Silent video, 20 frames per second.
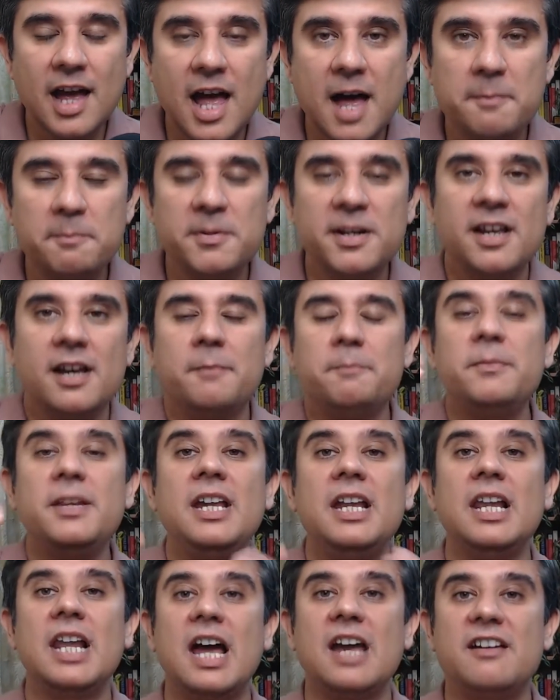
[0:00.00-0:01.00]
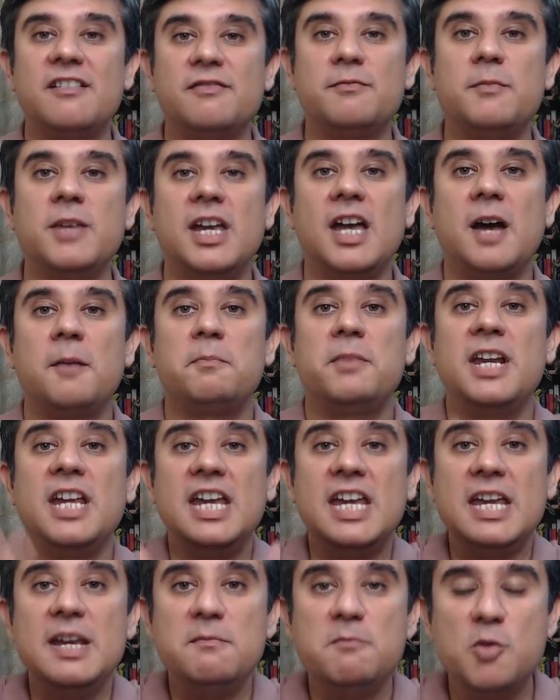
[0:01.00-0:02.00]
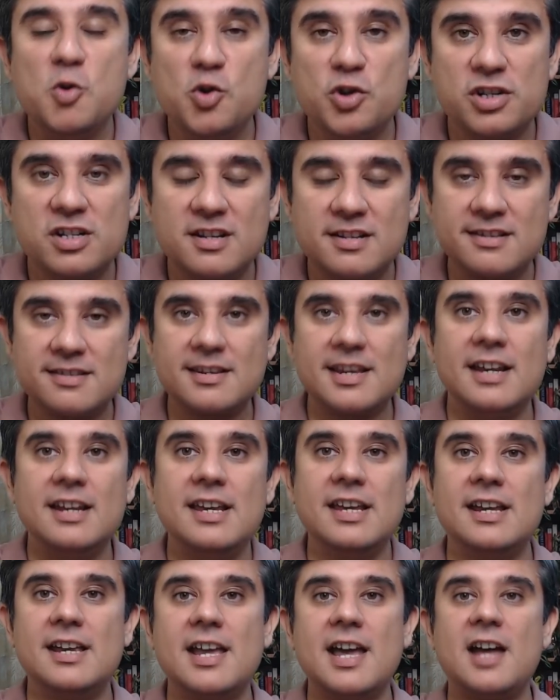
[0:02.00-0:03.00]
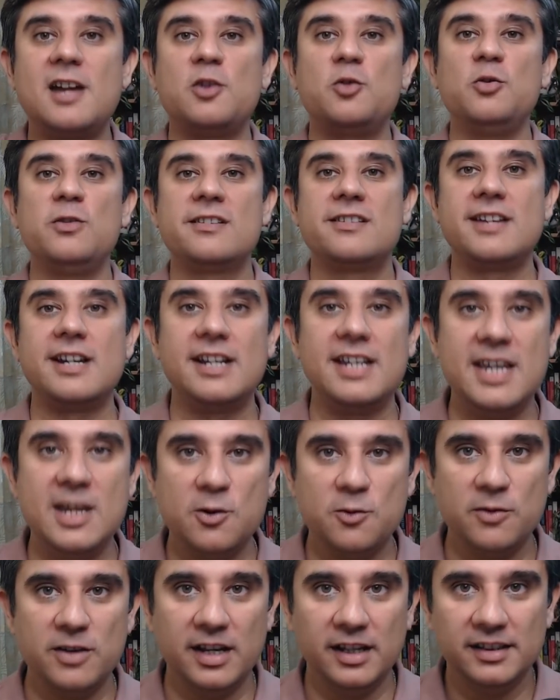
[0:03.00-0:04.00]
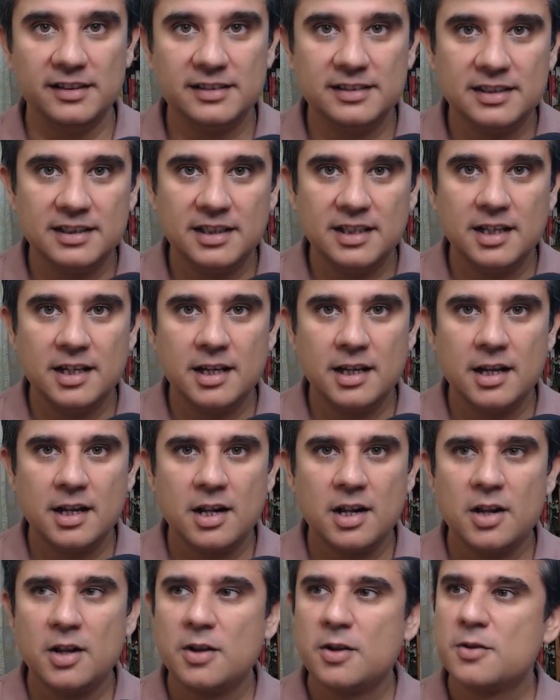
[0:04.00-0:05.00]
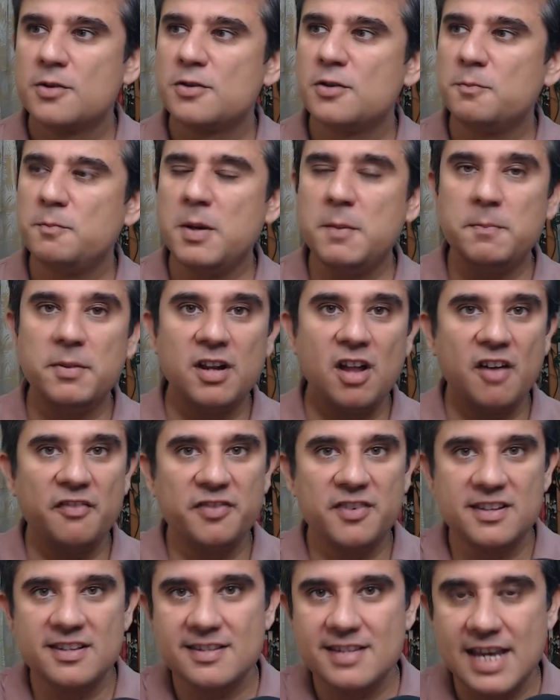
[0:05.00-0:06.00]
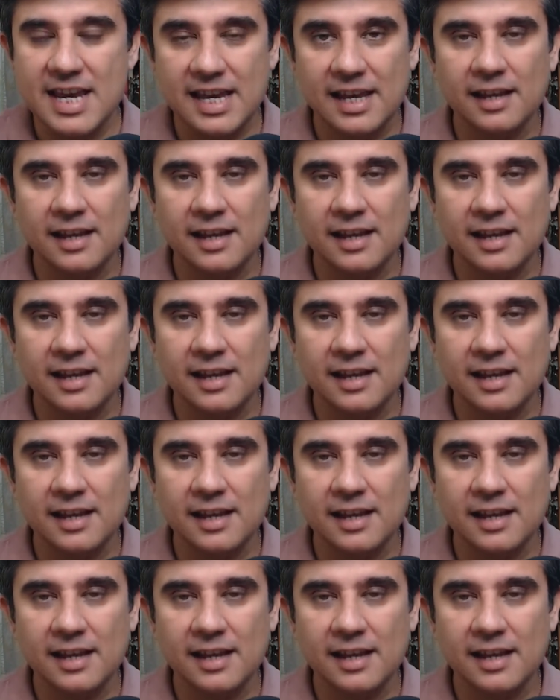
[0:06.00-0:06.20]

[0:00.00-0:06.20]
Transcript: आपने अपनी लाइफ में अपने इमोशंस के लिए क्या रूल सेट किए हुए सो पीपल ऑफन से